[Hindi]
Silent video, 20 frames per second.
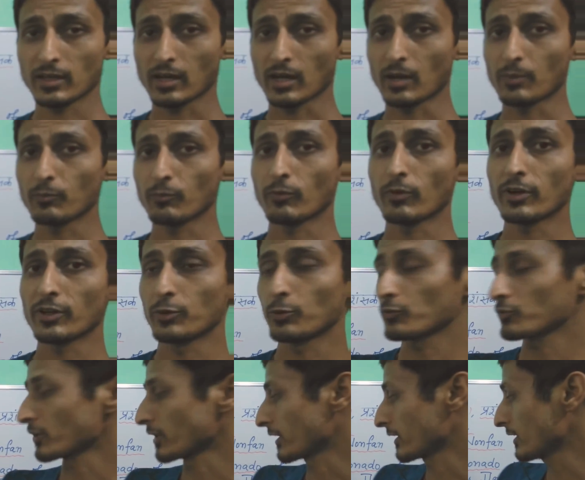हम वर्ड
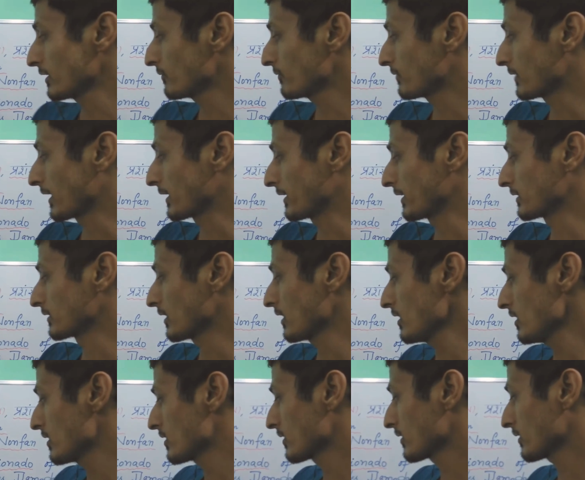यूज करेंगे फ्लैटिंग द
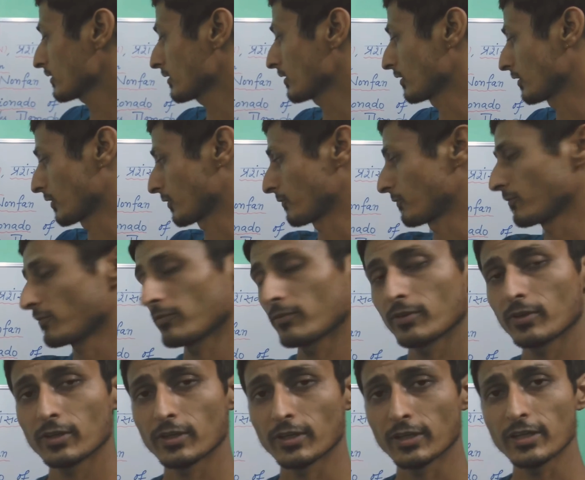कर्व
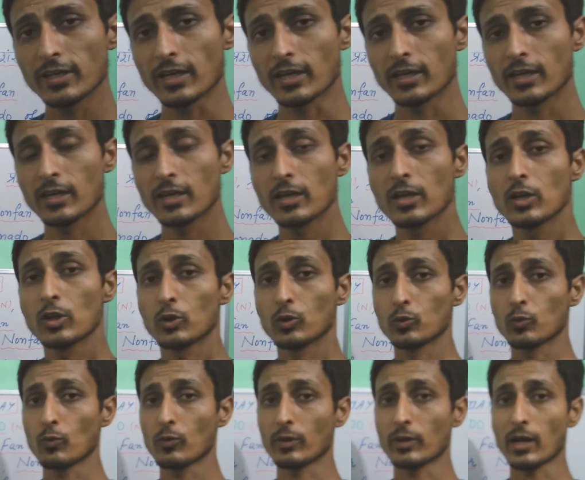ठीक है
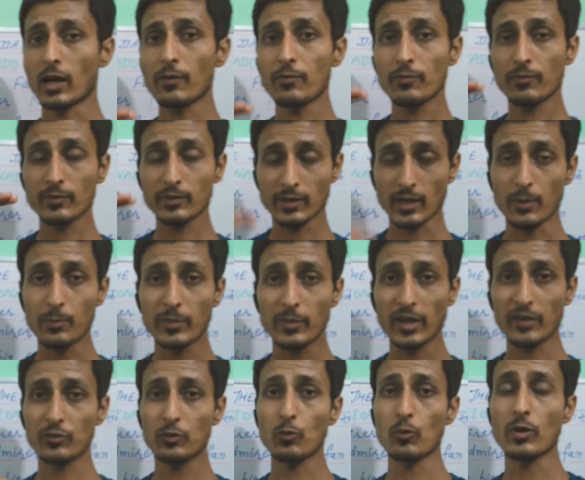तो ग्राफ कम
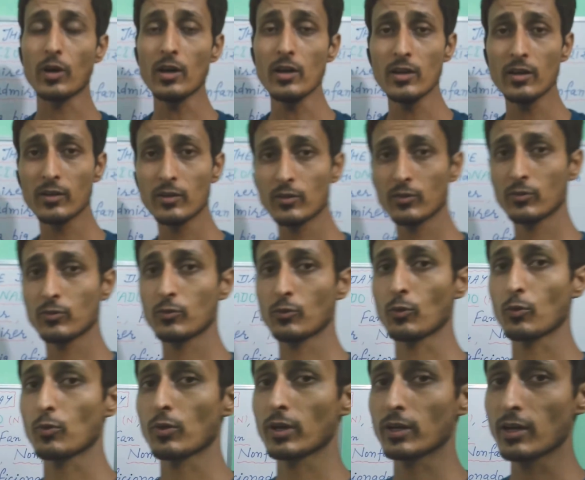कैसे होगा
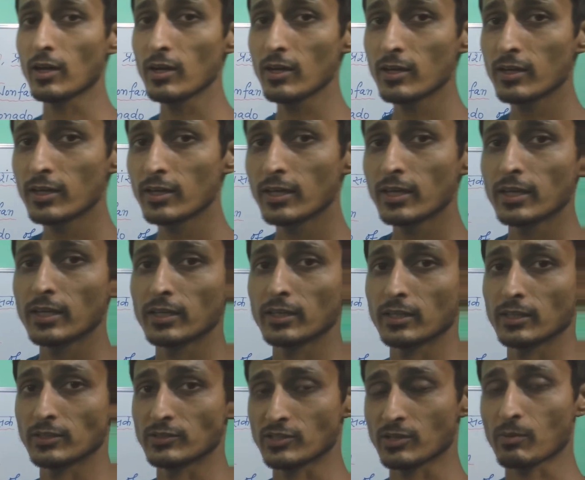कोरोना का
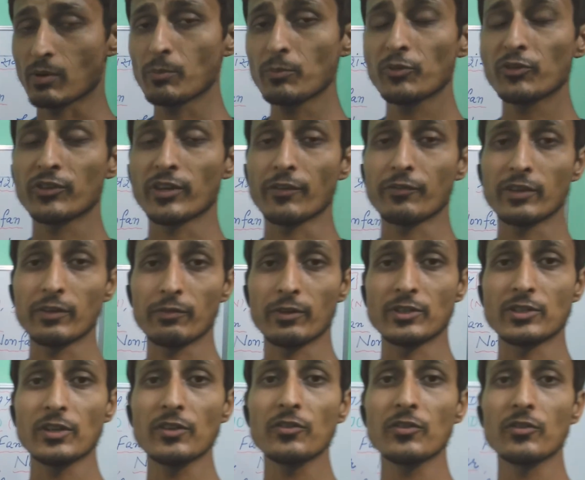जब हम सेफ्टी
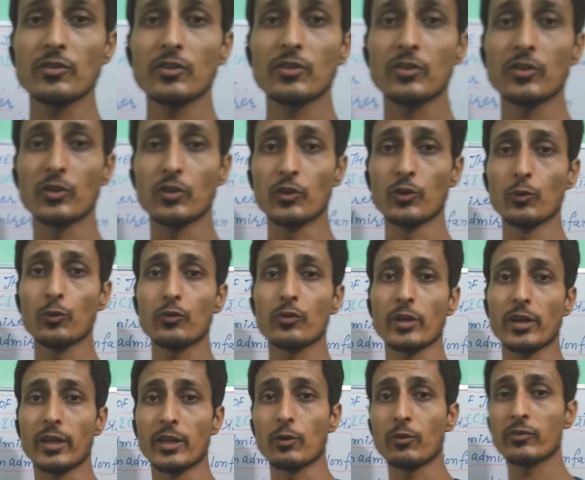फीचर्स यूज
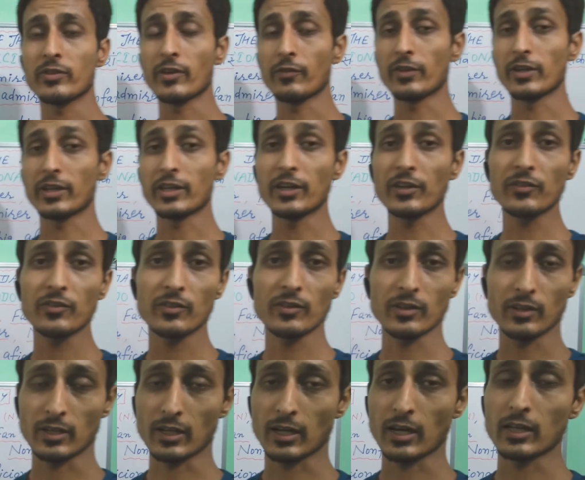करेंगे और सेफ्टी किट्स
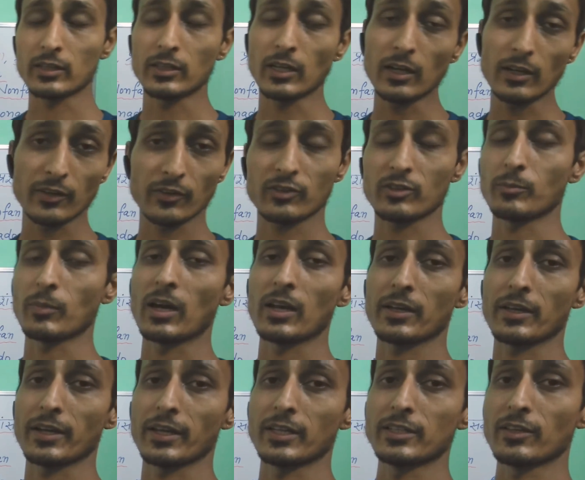लगातार इस्तेमाल
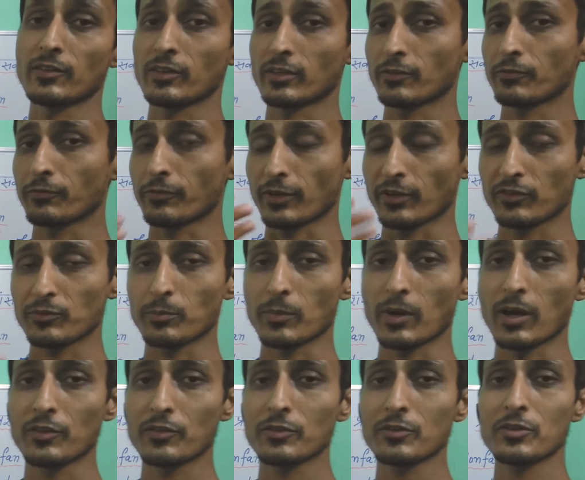करेंगे जैसे कि फेस
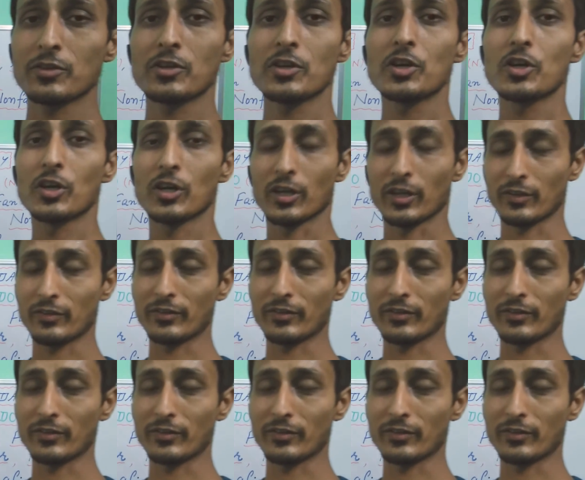मास्क